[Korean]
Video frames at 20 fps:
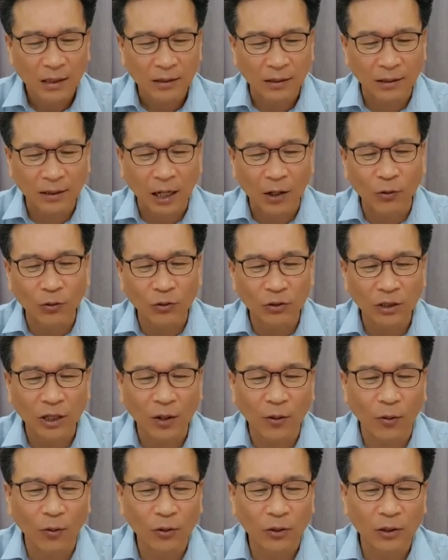그
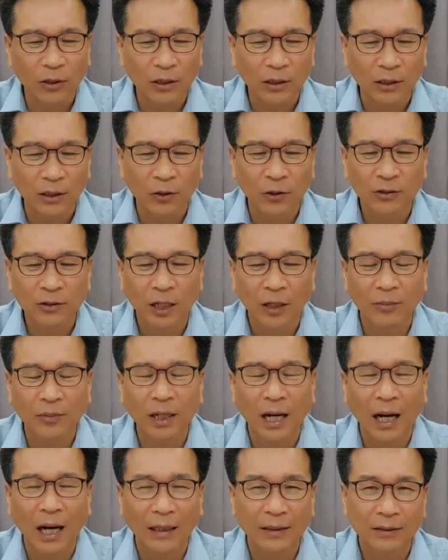가운데 오늘
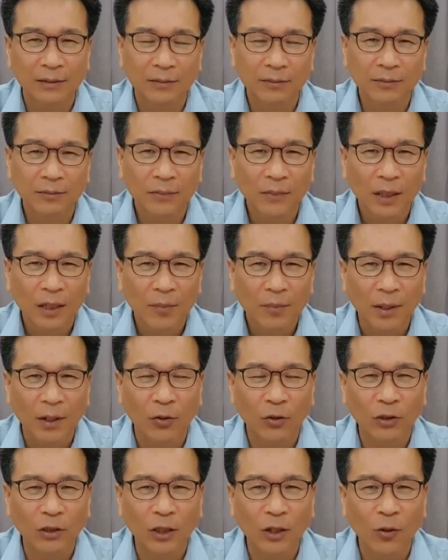여호사부 앗
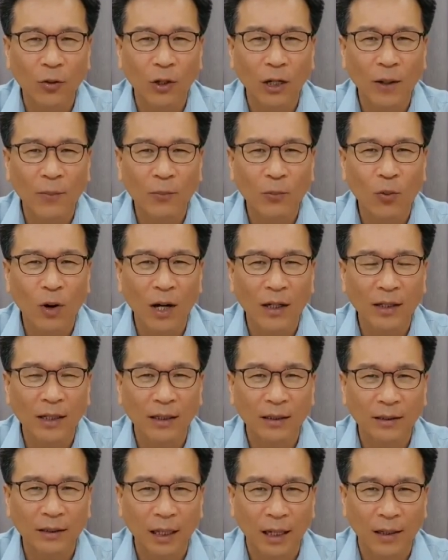바로 여호람
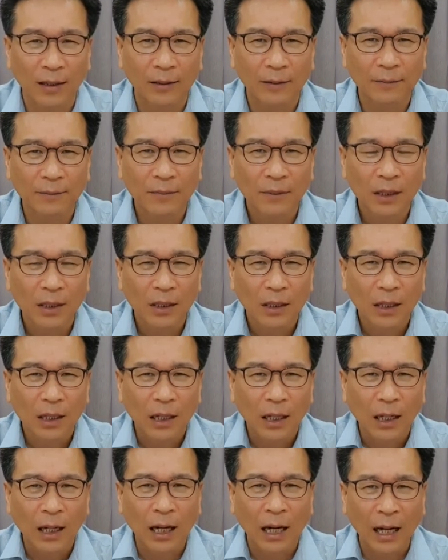왕의 딸
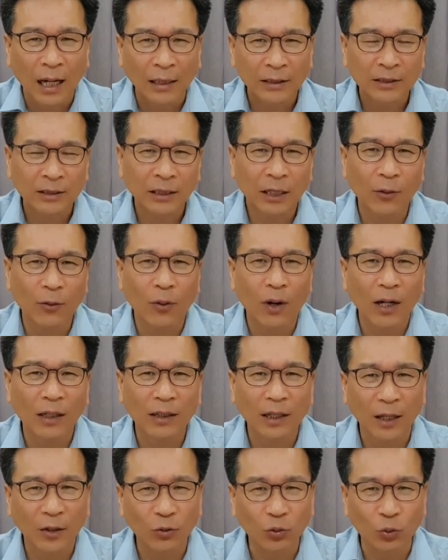아시아
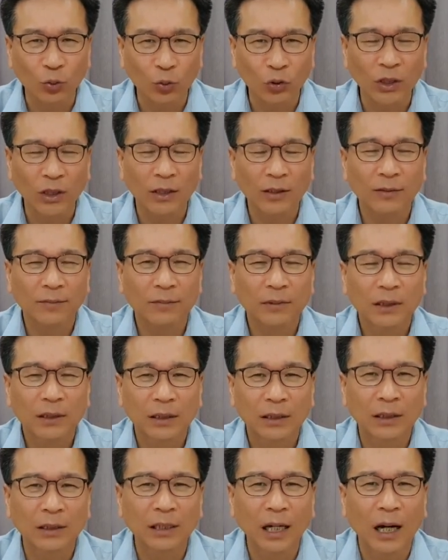왕의 누이
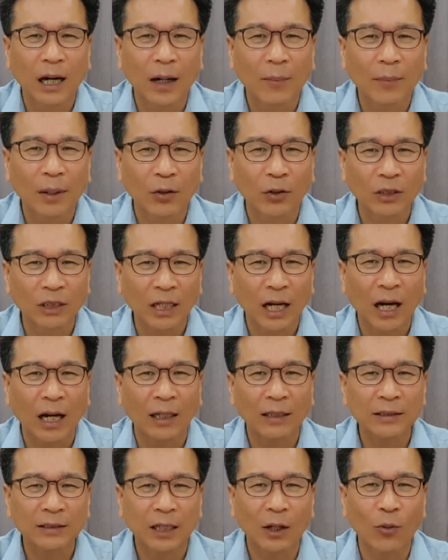그가 바로 이
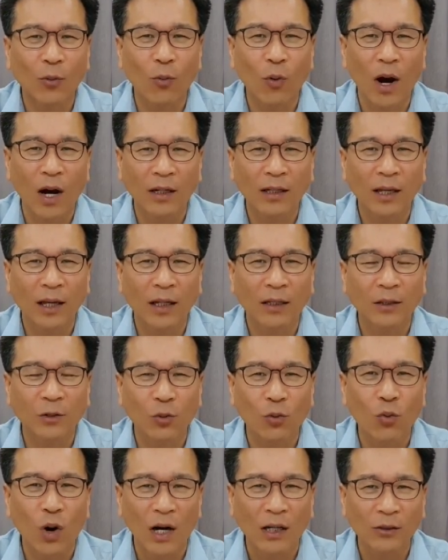아시아 왕의
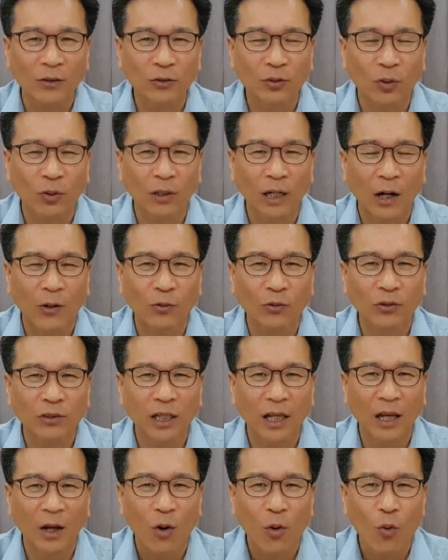그 왕손
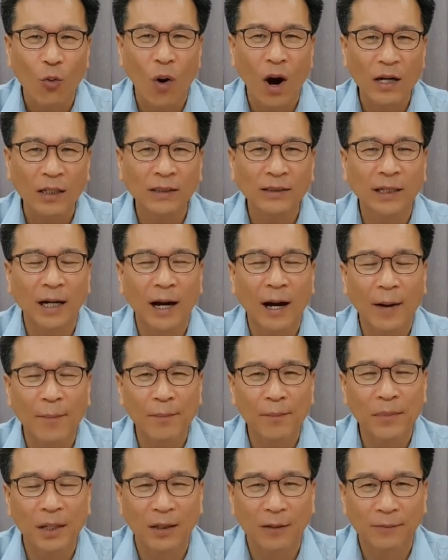가운데 왕자
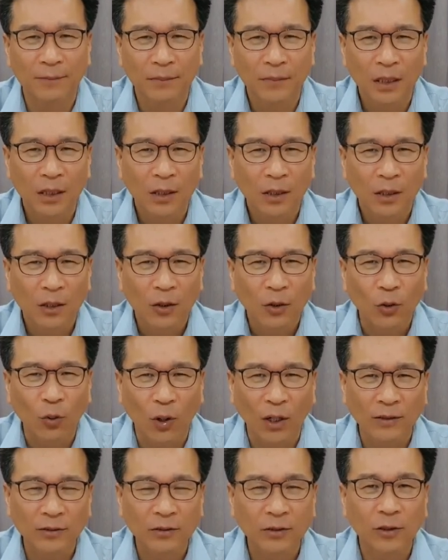한 명
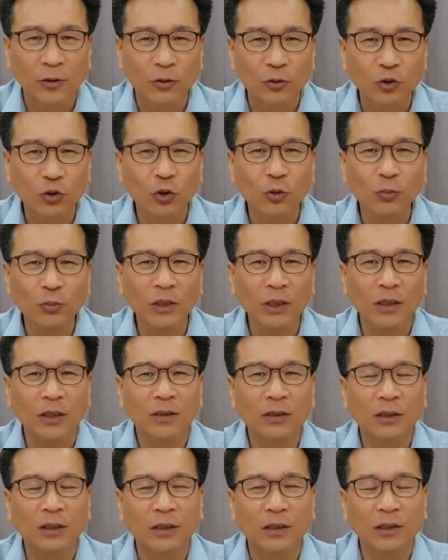요하스를
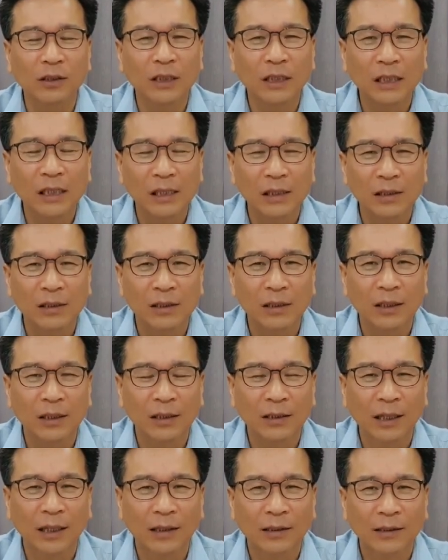숨기는 그런 일들이
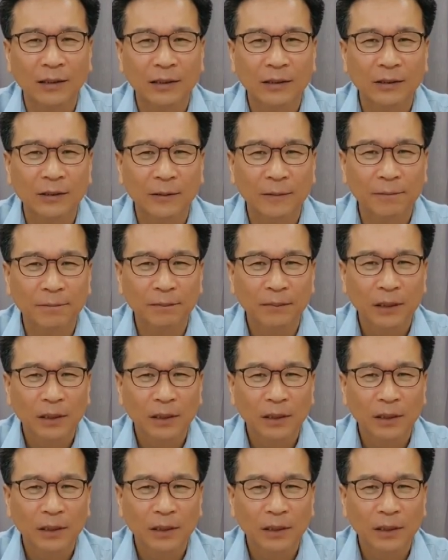일어나는 것이죠.